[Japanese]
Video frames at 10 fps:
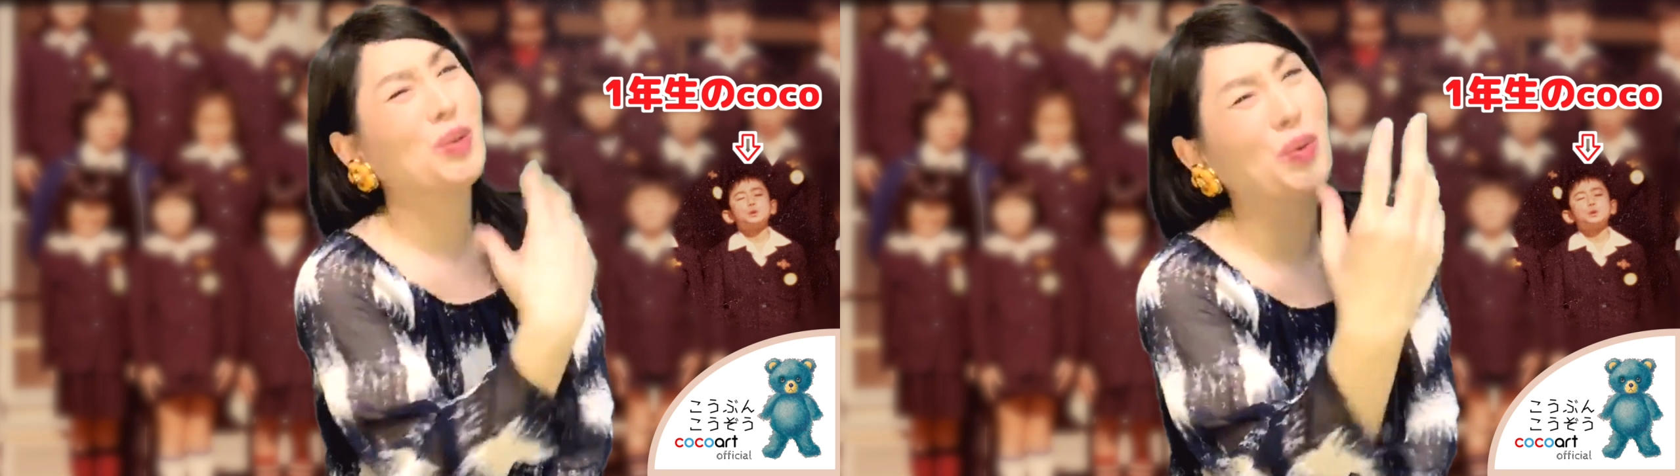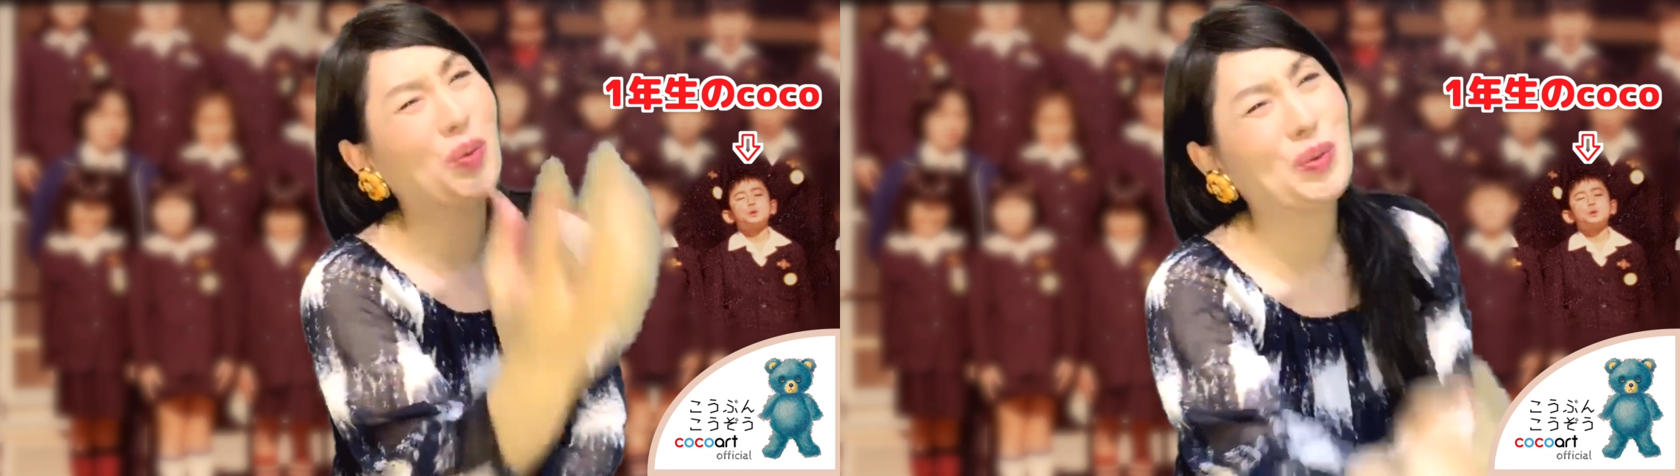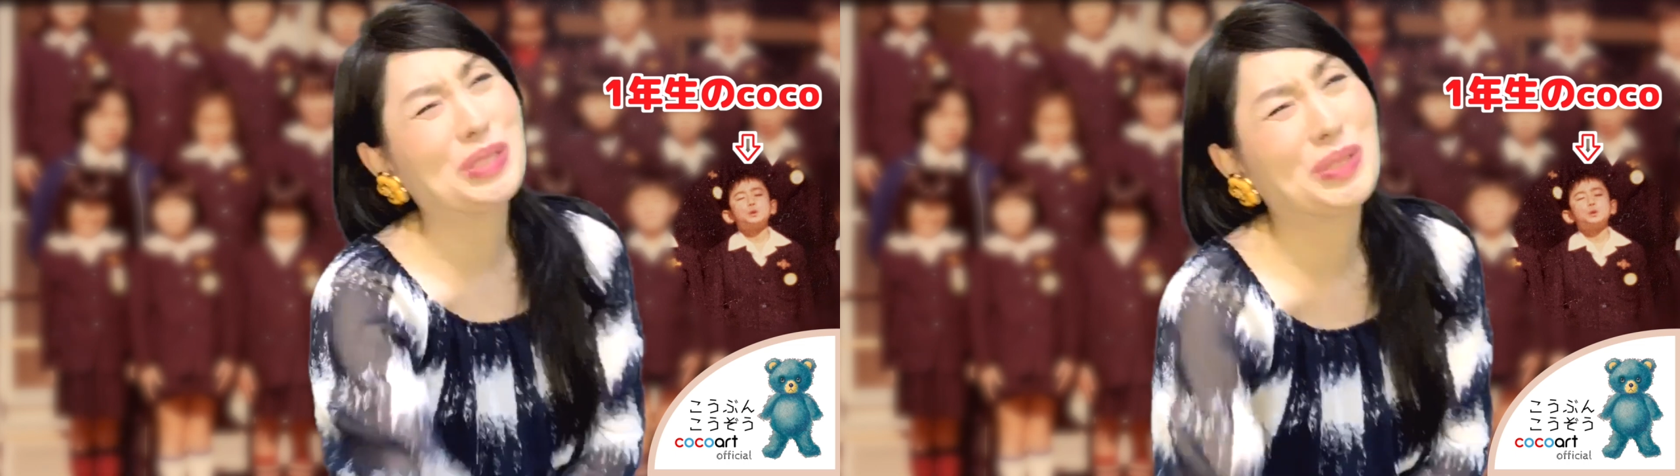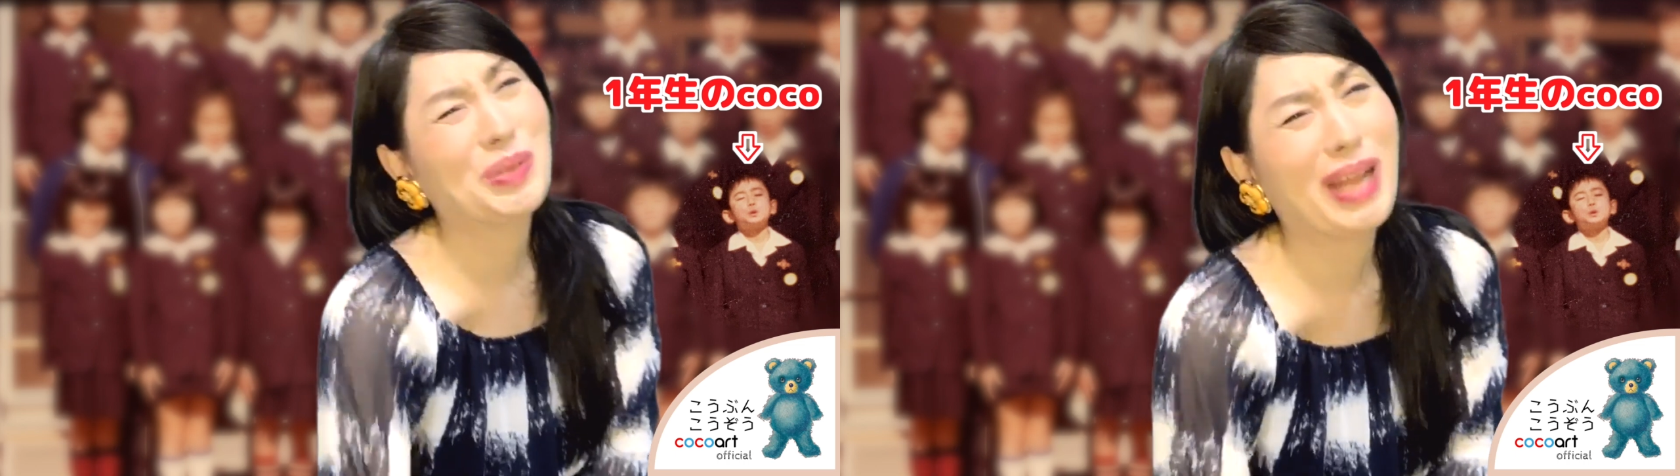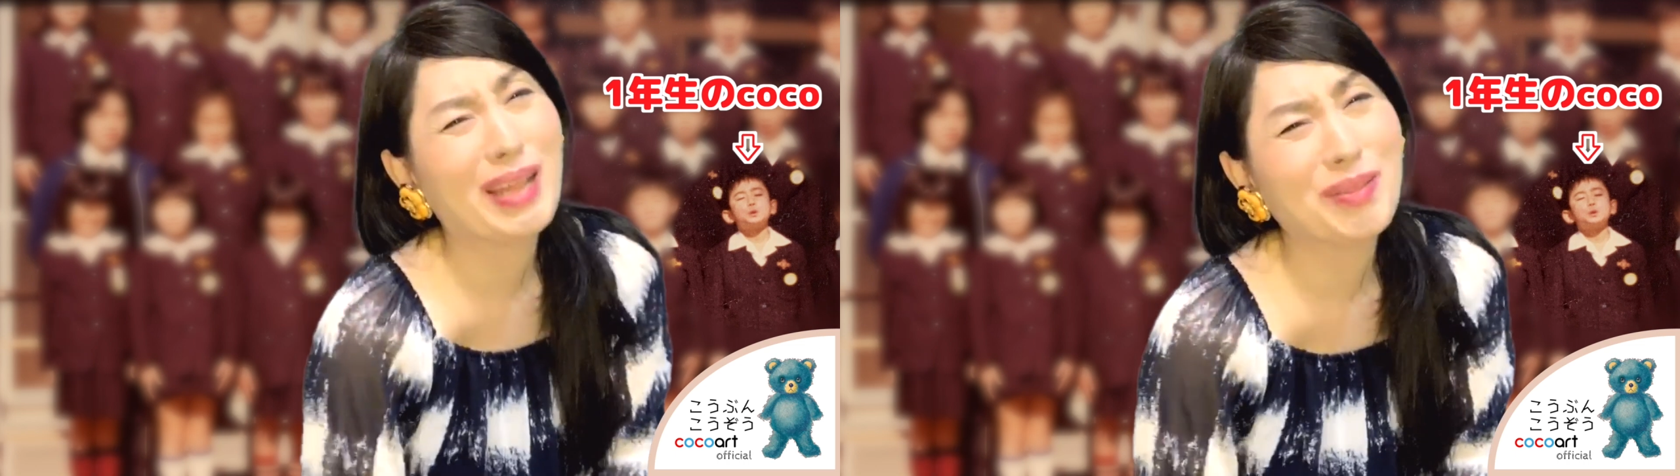当時
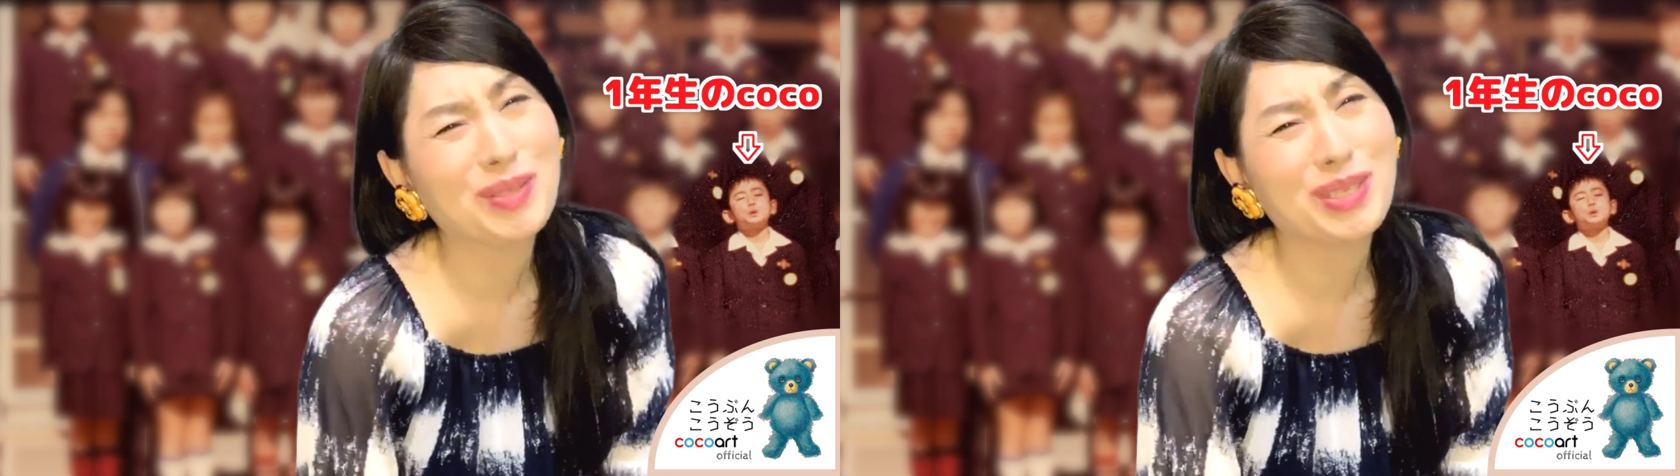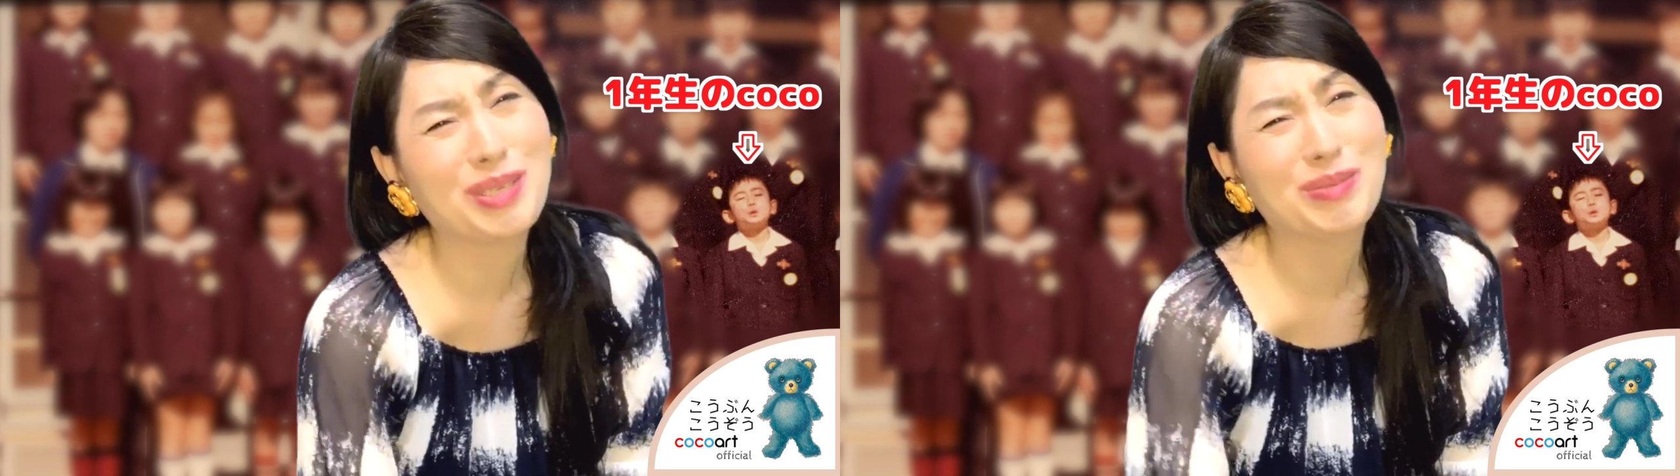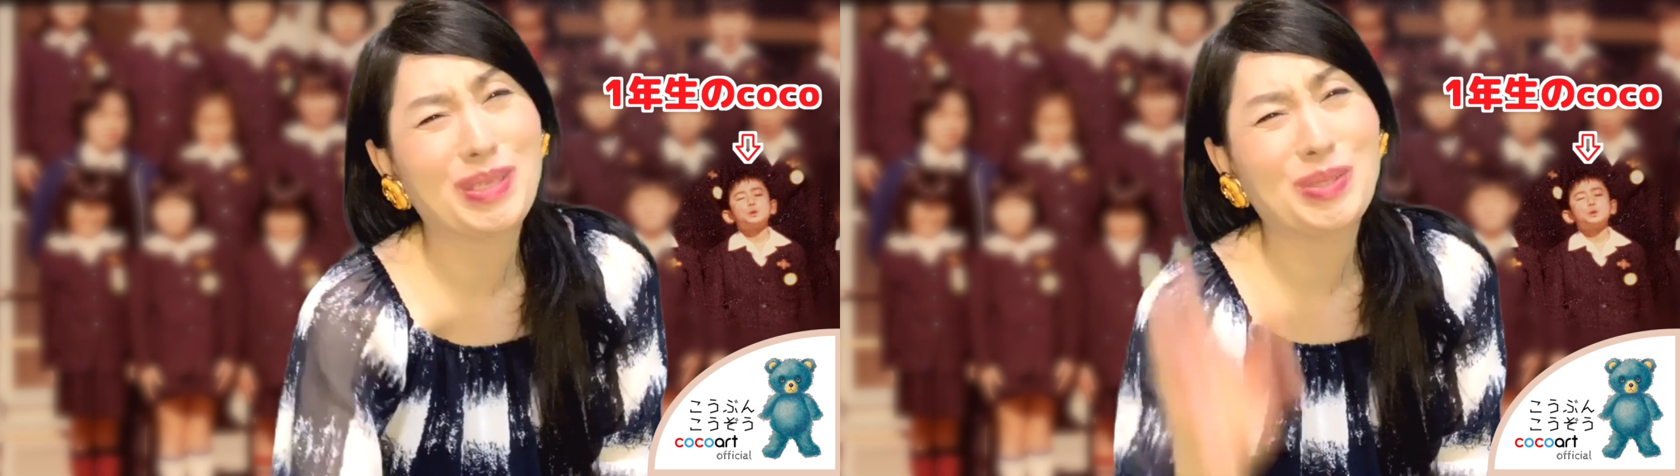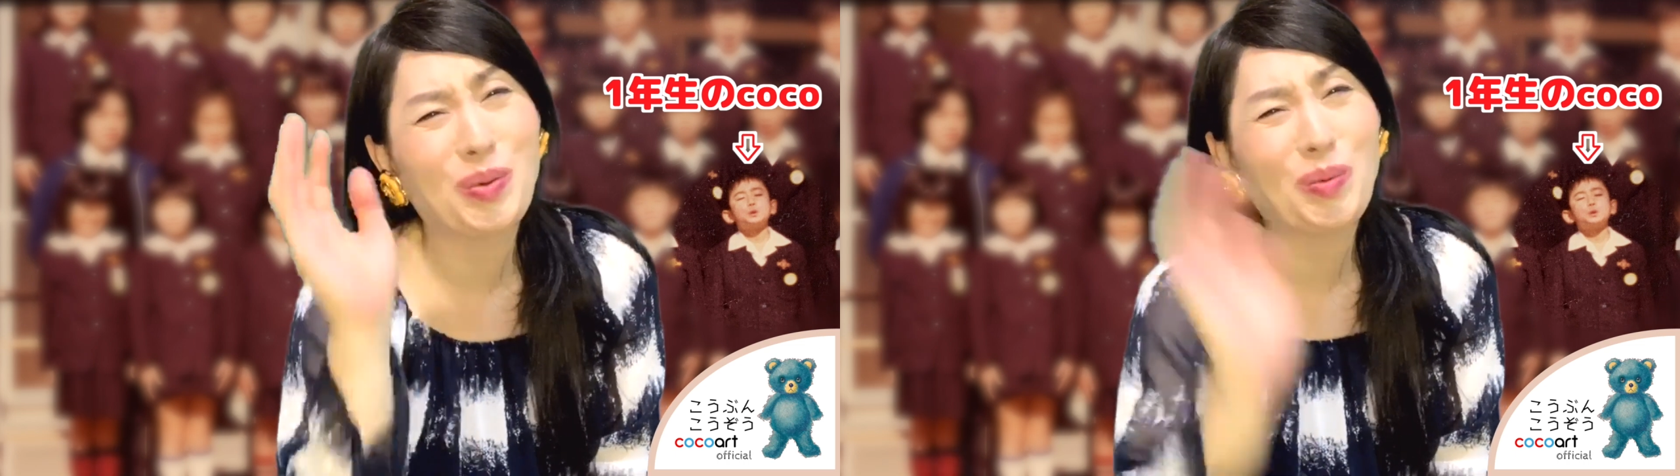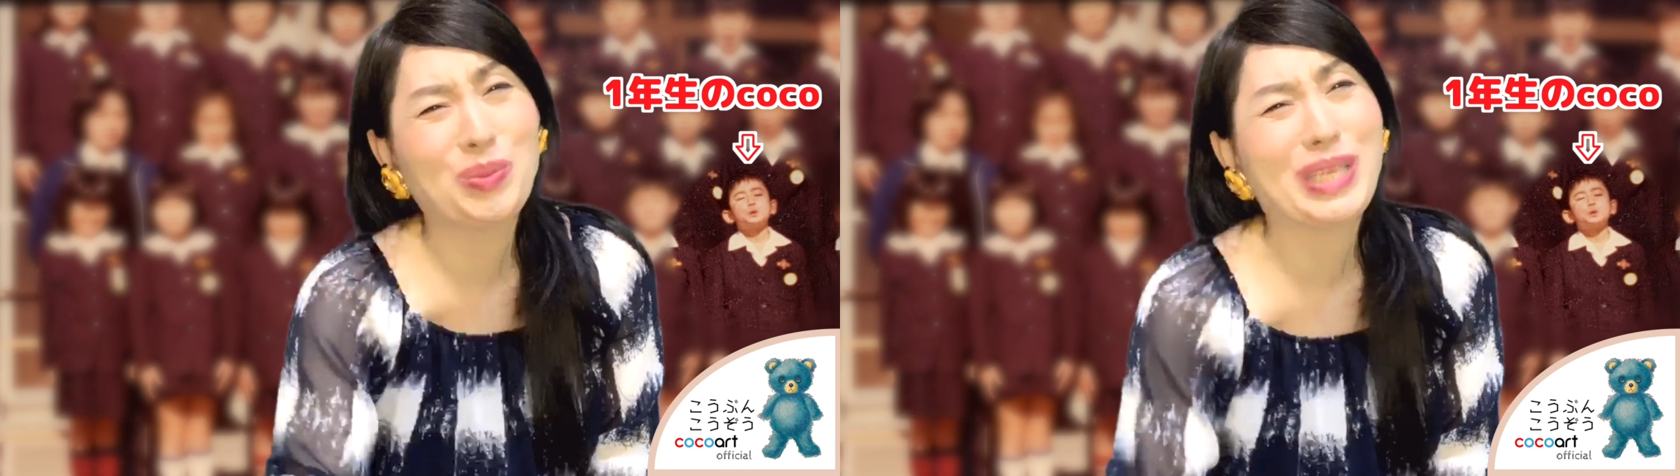のランドセルは
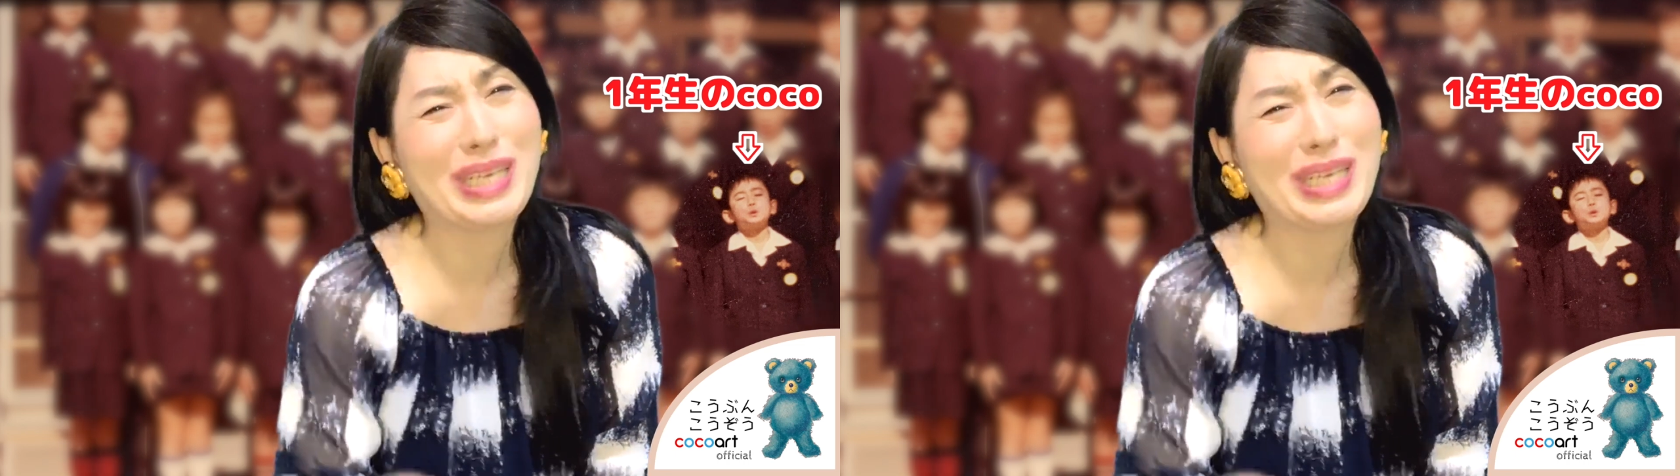丈夫